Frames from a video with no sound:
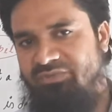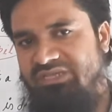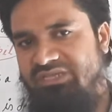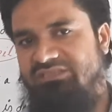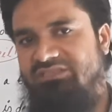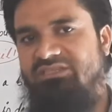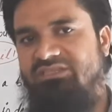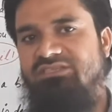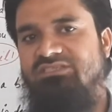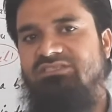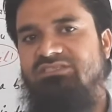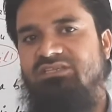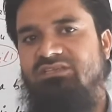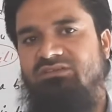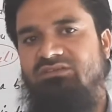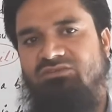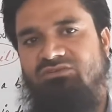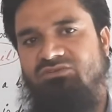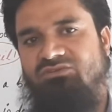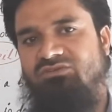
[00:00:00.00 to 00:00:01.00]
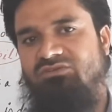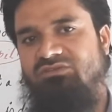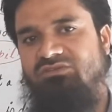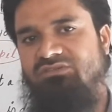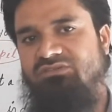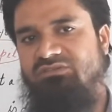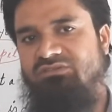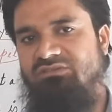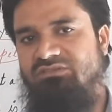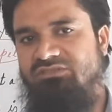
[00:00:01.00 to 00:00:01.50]
बेहतरी से
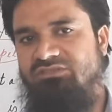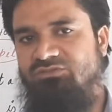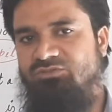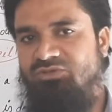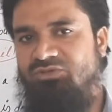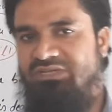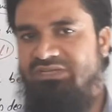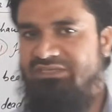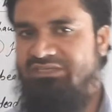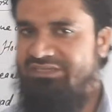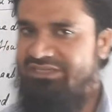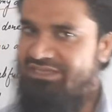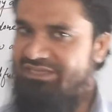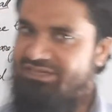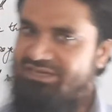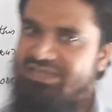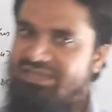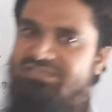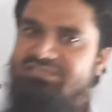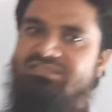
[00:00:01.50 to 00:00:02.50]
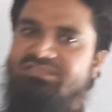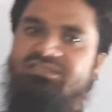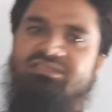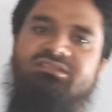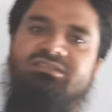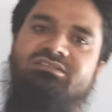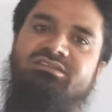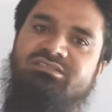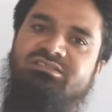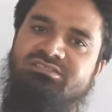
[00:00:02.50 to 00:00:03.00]
और थोड़ा गहराई से
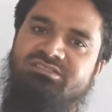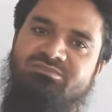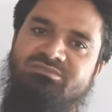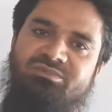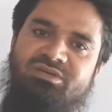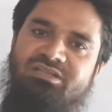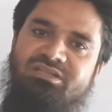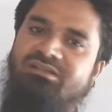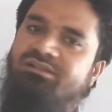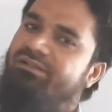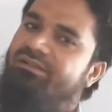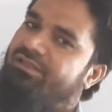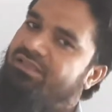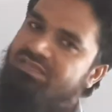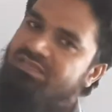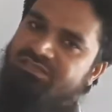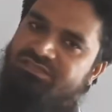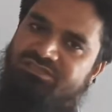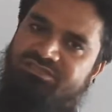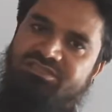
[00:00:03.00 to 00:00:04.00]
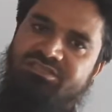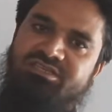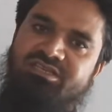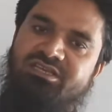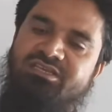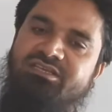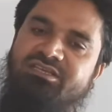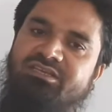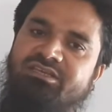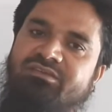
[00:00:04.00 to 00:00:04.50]
इनका इस्तेमाल
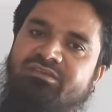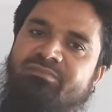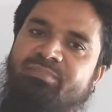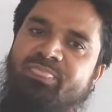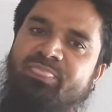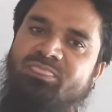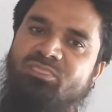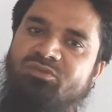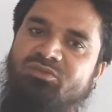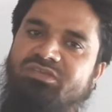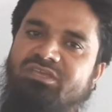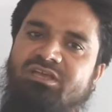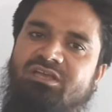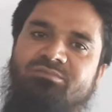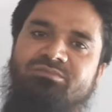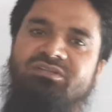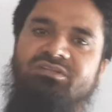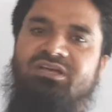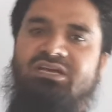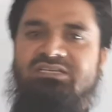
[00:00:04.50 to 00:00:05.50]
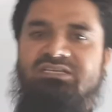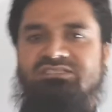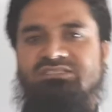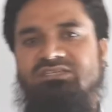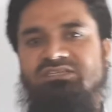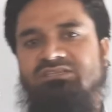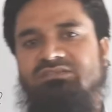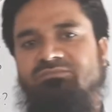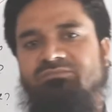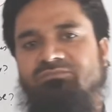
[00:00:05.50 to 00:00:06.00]
सीखेंगे तो ये हमने आज
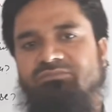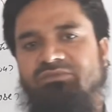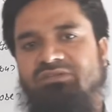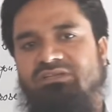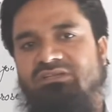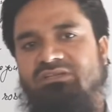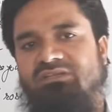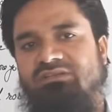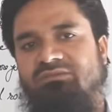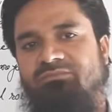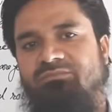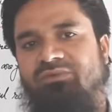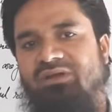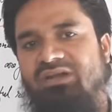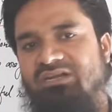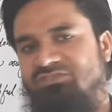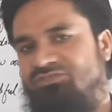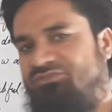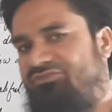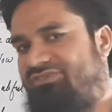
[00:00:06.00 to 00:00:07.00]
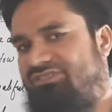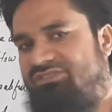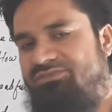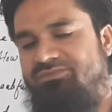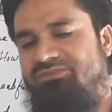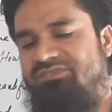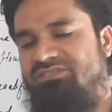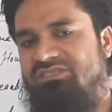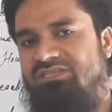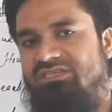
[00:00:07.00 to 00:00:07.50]
तक पार्ट्स ऑफ
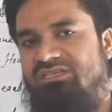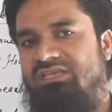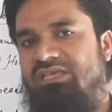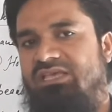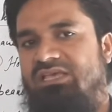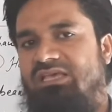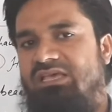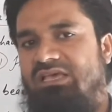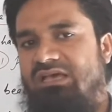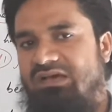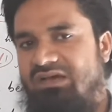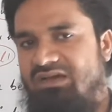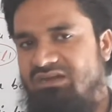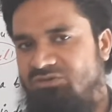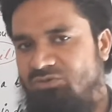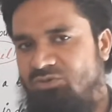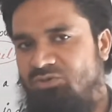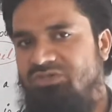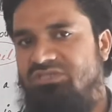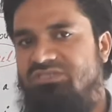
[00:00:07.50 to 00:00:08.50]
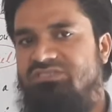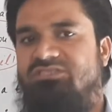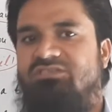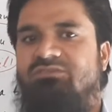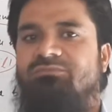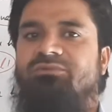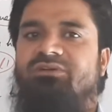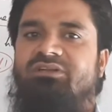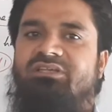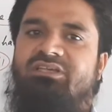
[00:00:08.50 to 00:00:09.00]
स्पीच के आठों हिस्से
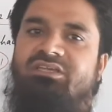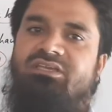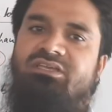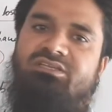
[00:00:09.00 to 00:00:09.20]
पड़े